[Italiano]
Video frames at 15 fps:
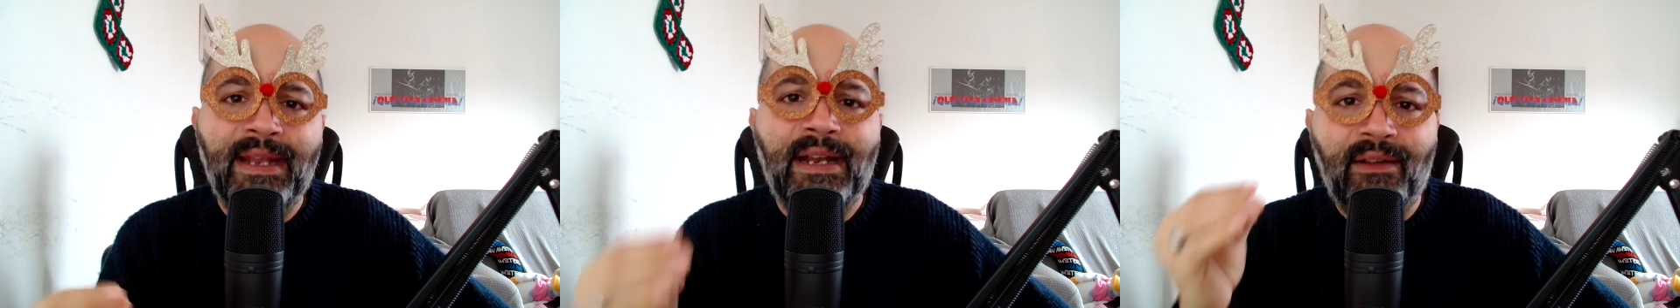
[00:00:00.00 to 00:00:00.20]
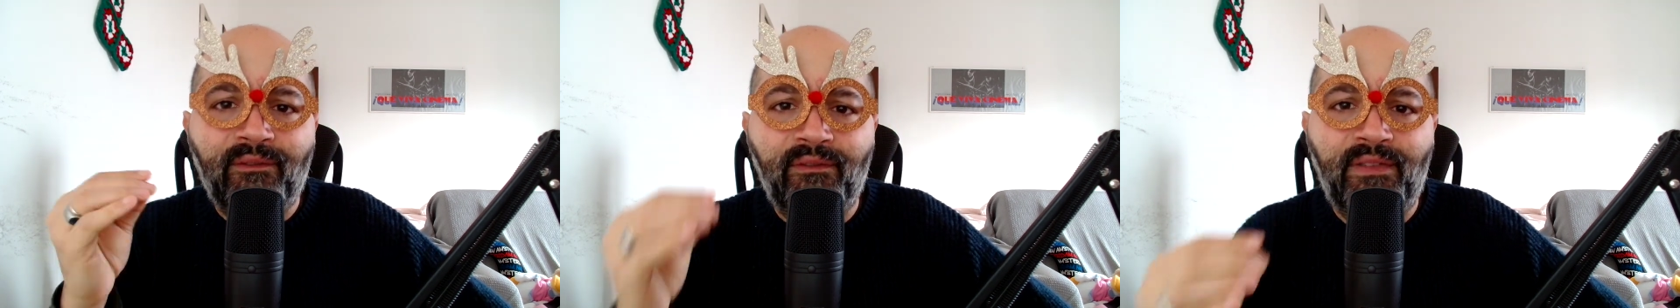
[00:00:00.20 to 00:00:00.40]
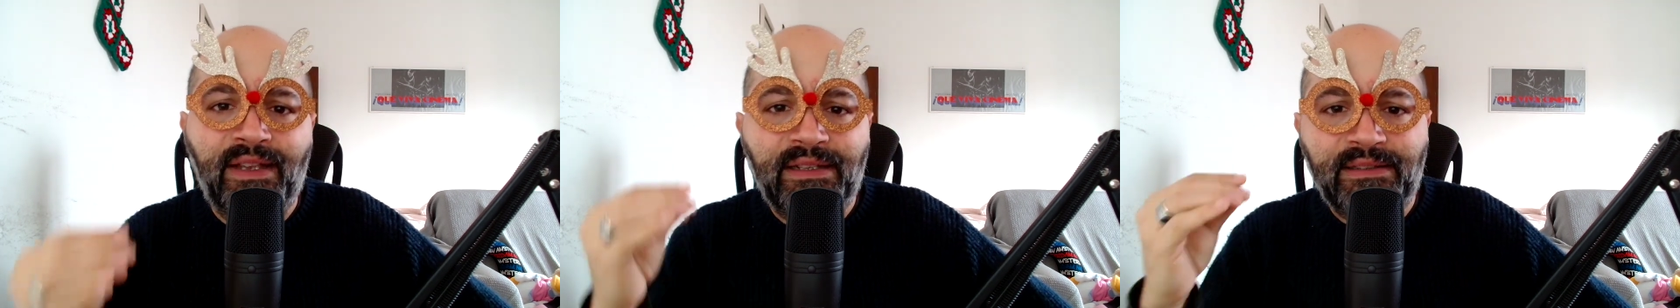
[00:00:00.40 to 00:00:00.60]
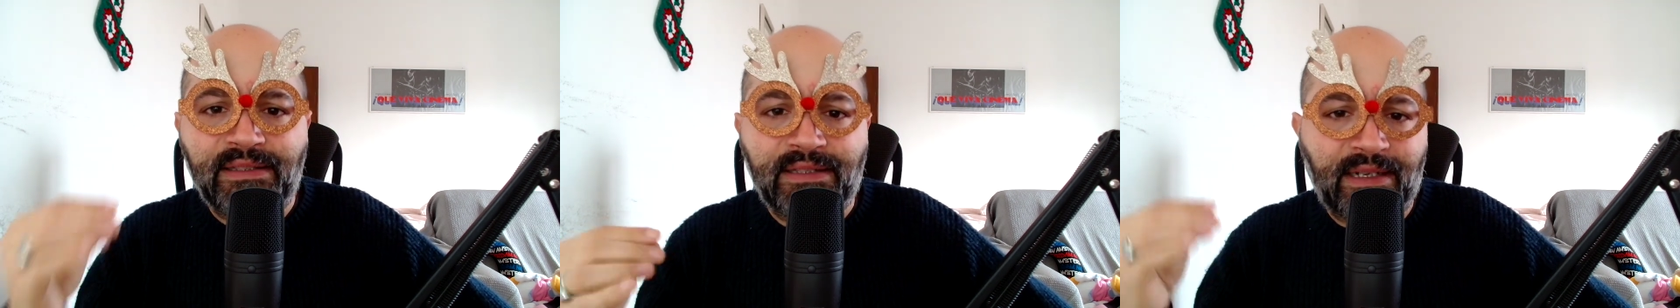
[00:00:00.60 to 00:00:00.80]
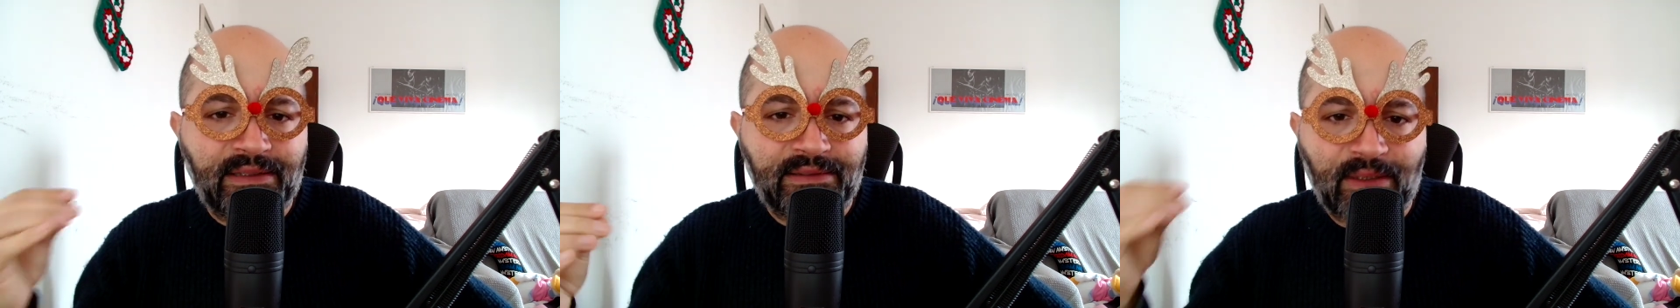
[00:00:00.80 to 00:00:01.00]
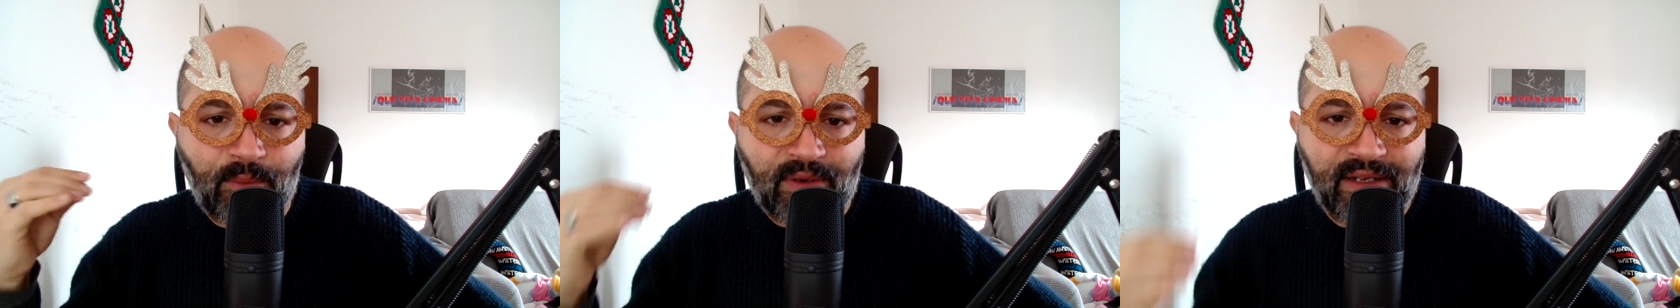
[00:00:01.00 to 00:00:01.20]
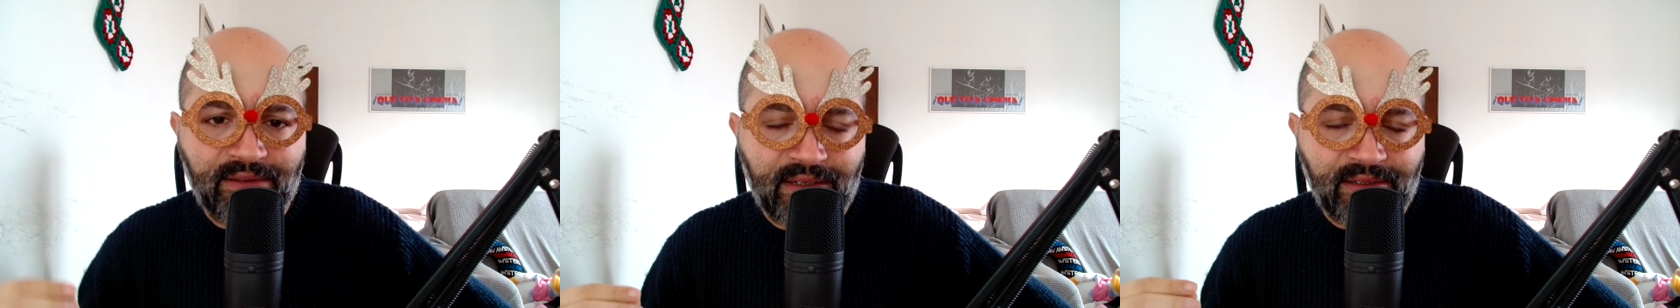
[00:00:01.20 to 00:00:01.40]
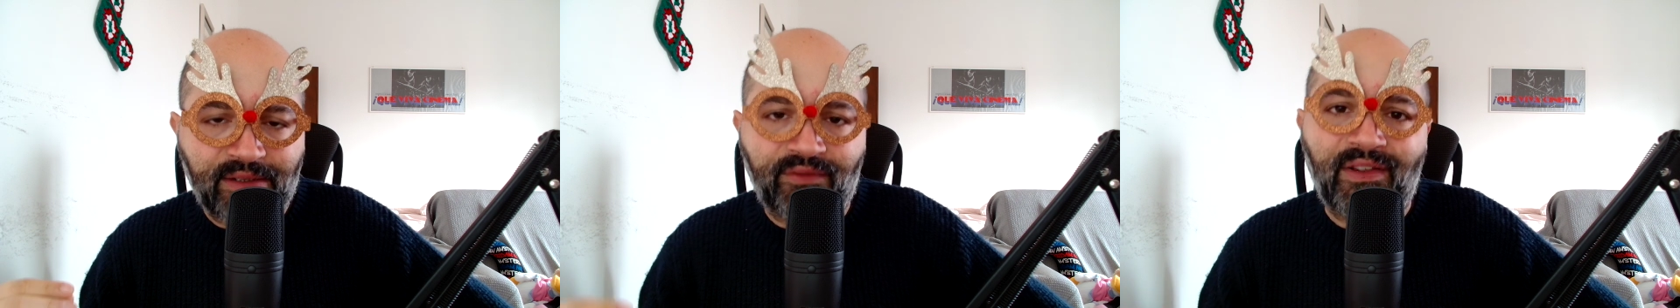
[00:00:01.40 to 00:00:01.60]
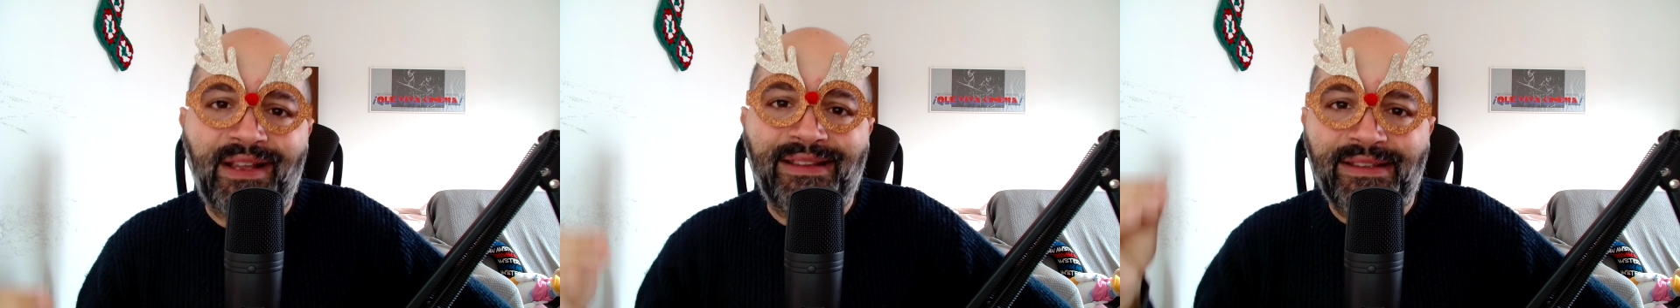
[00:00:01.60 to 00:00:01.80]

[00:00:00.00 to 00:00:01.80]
era 20, 30, 40 anni fa,